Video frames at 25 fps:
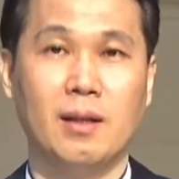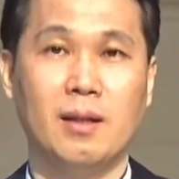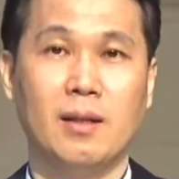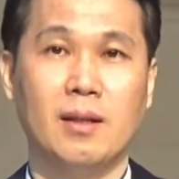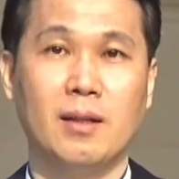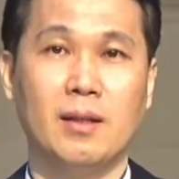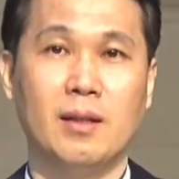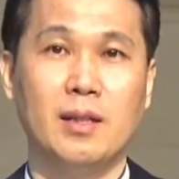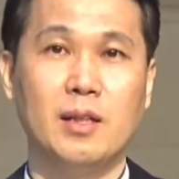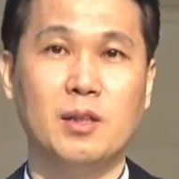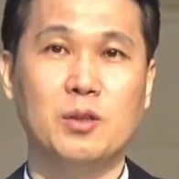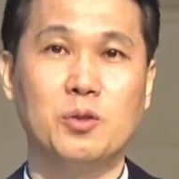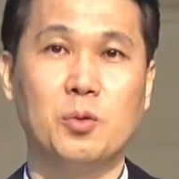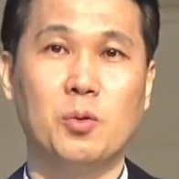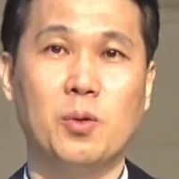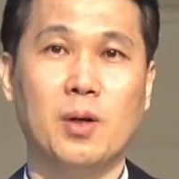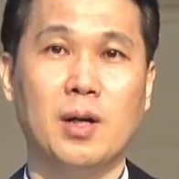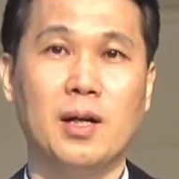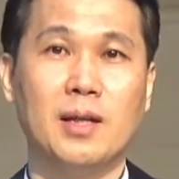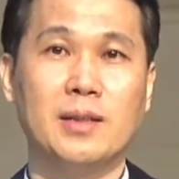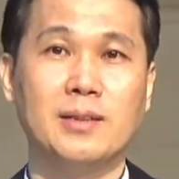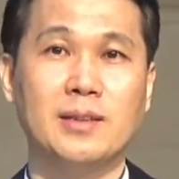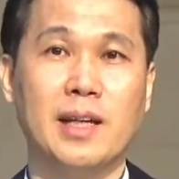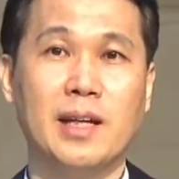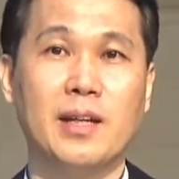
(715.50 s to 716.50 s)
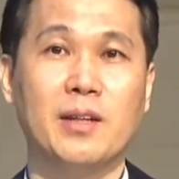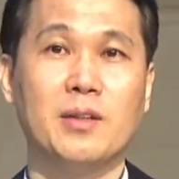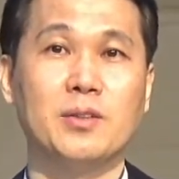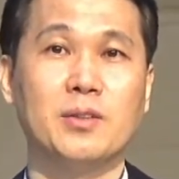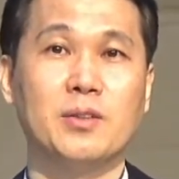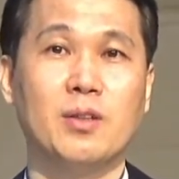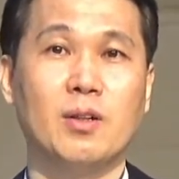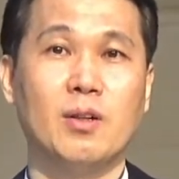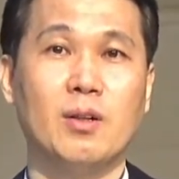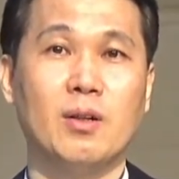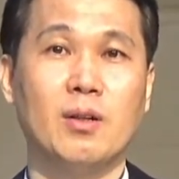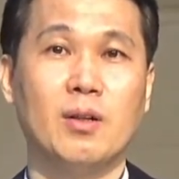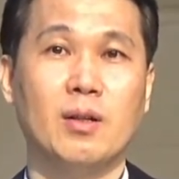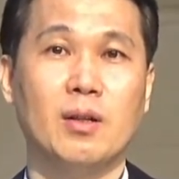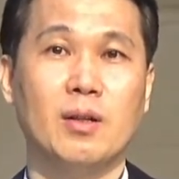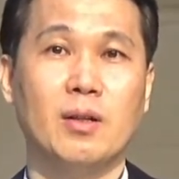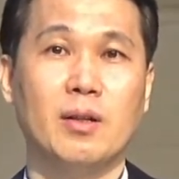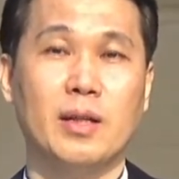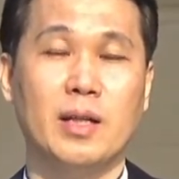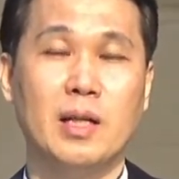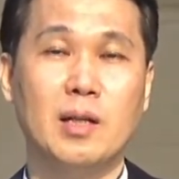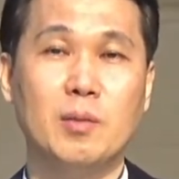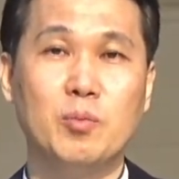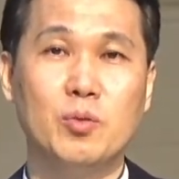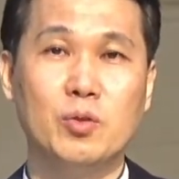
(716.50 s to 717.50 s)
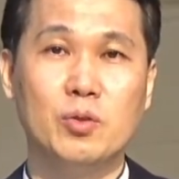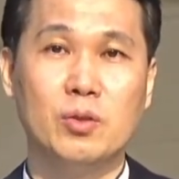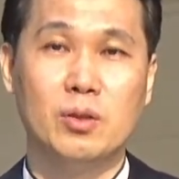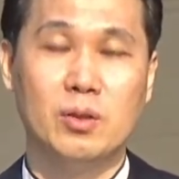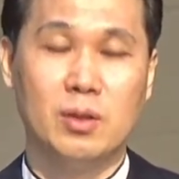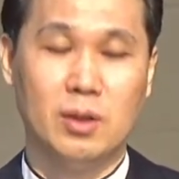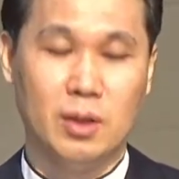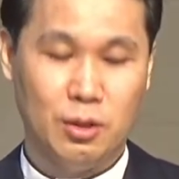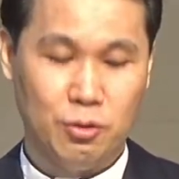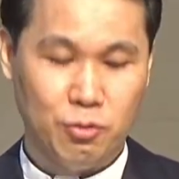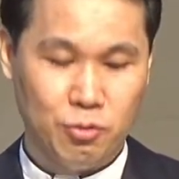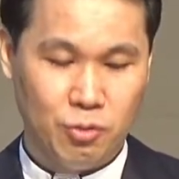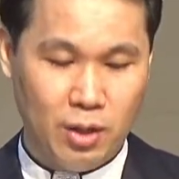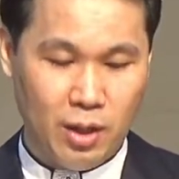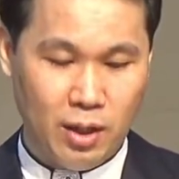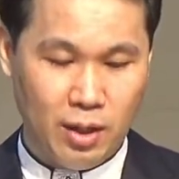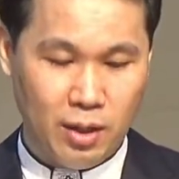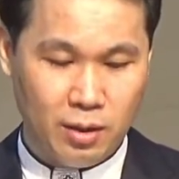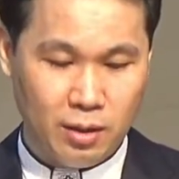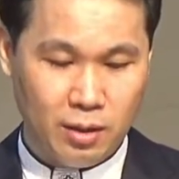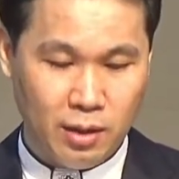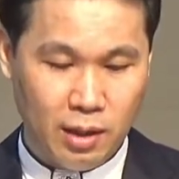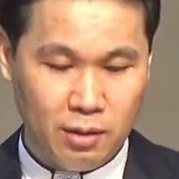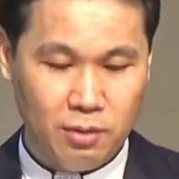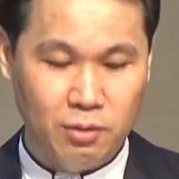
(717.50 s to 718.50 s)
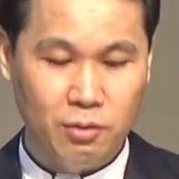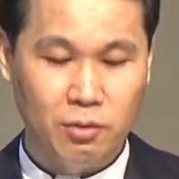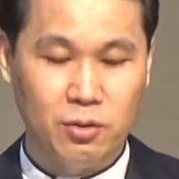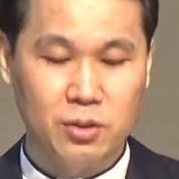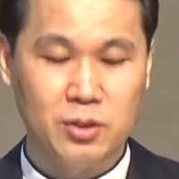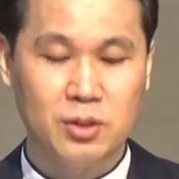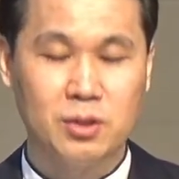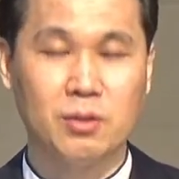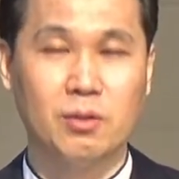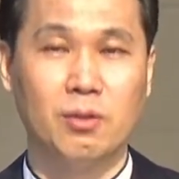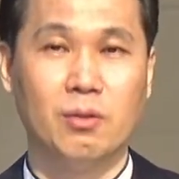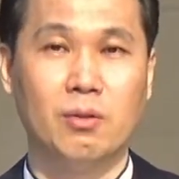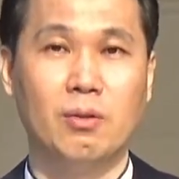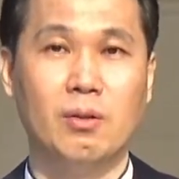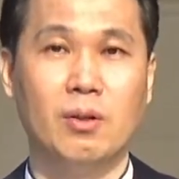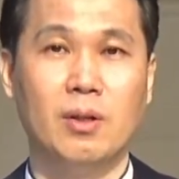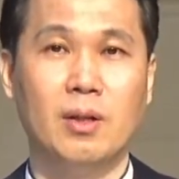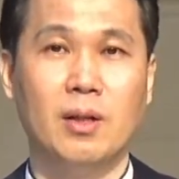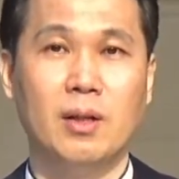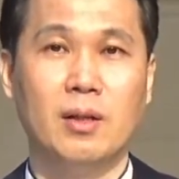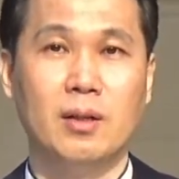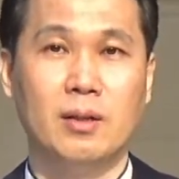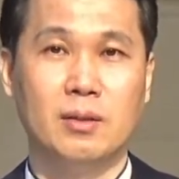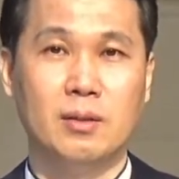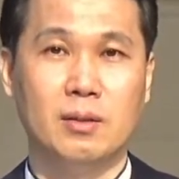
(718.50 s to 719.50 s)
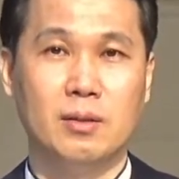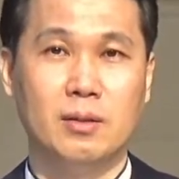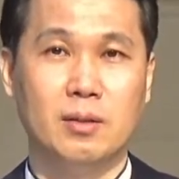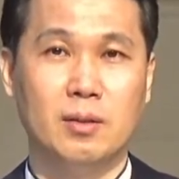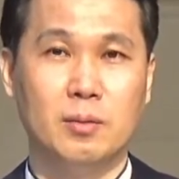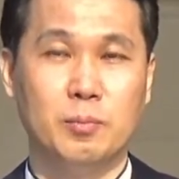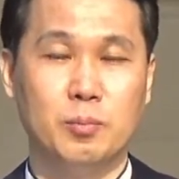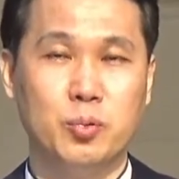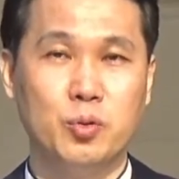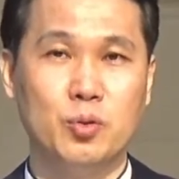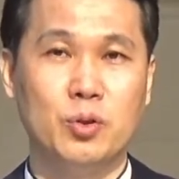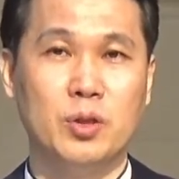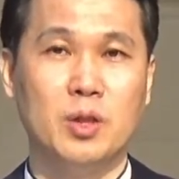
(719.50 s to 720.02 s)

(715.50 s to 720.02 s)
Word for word: 1초가 쌓여서 1분을 이루게 되는 것이고 그 분이